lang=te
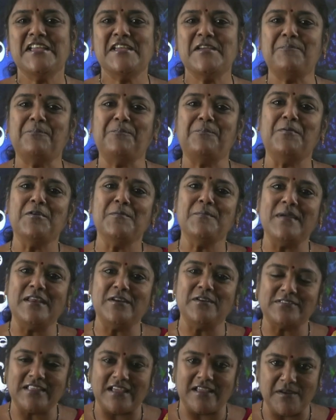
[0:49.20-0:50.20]
ఇప్పుడు
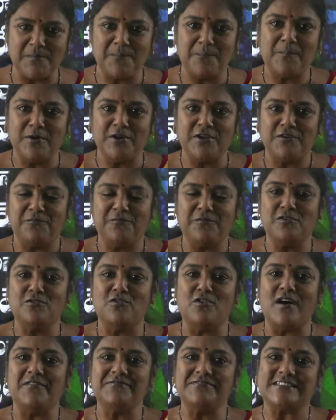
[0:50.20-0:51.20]
మీరు ఇప్పుడు ఇఫ్ యూ
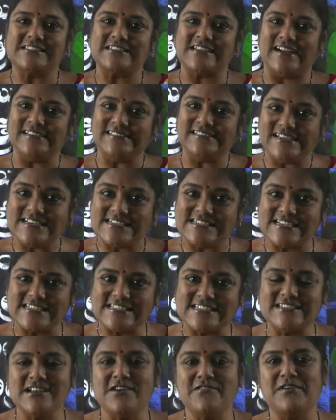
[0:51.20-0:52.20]
హావ్ స్టార్టెడ్
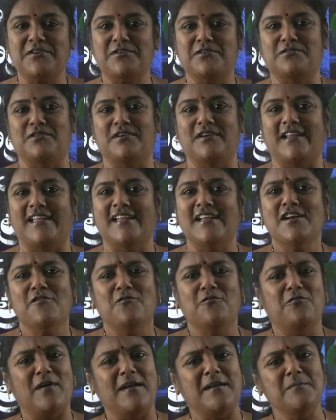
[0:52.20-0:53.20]
జస్ట్ నవ్ అనుకోండి
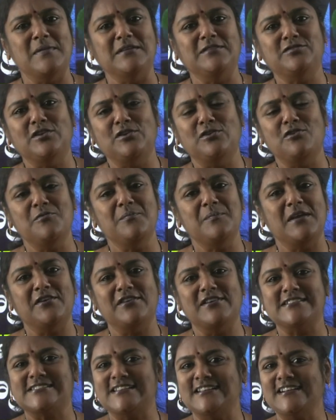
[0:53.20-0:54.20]
వన్ మంత్లో
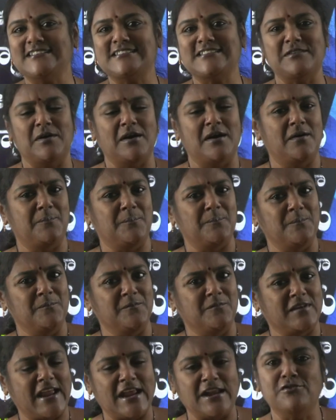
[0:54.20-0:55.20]
మీరు నిజంగా
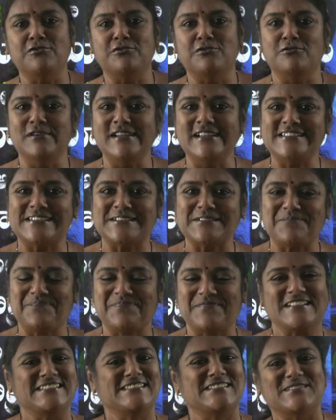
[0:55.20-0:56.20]
కెన్ యూ డూ ఇట్
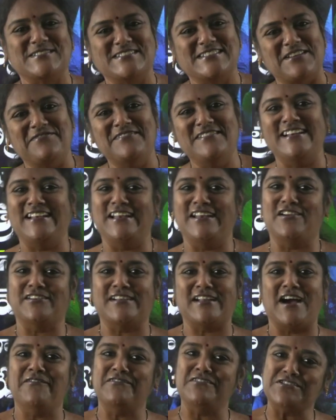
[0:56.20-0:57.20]
సో డెఫినెట్లీ
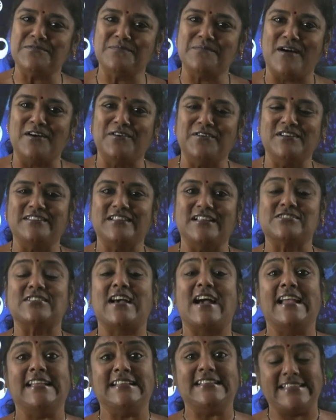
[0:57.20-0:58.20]
నాట్ ఆ విషయం మాకు కూడా
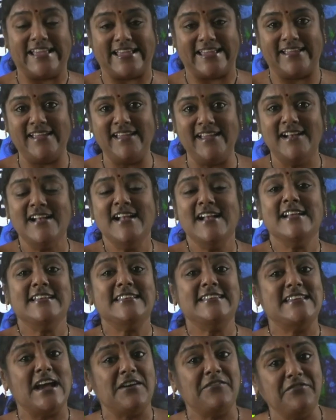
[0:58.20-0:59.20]
తెలుసు అయితే
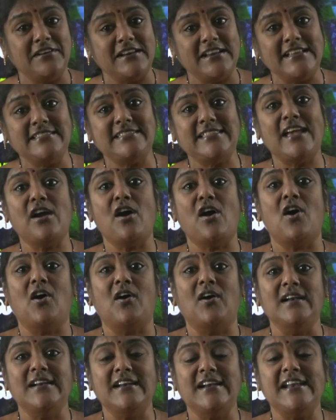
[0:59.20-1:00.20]
ఎవరైతే
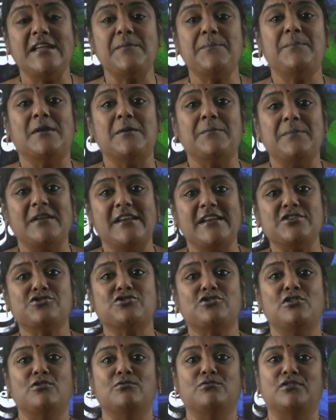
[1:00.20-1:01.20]
ఆల్రెడీ
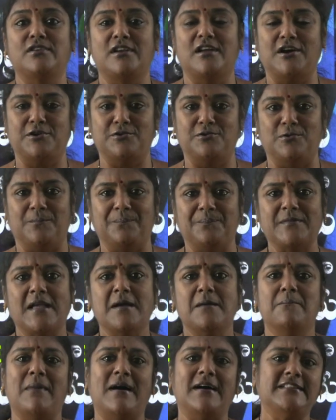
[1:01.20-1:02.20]
ప్రిపరేషన్లో ఉన్నారో
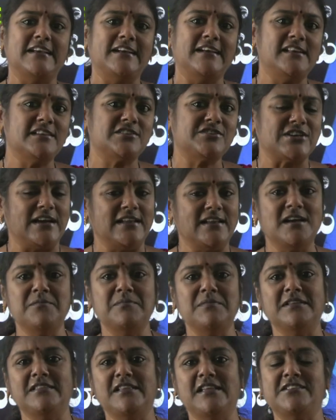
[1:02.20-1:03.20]
మా దగ్గర
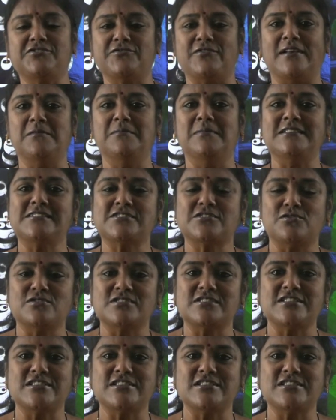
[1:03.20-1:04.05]
చాలామంది ట్వెల్వ్ మంత్స్ కోర్స్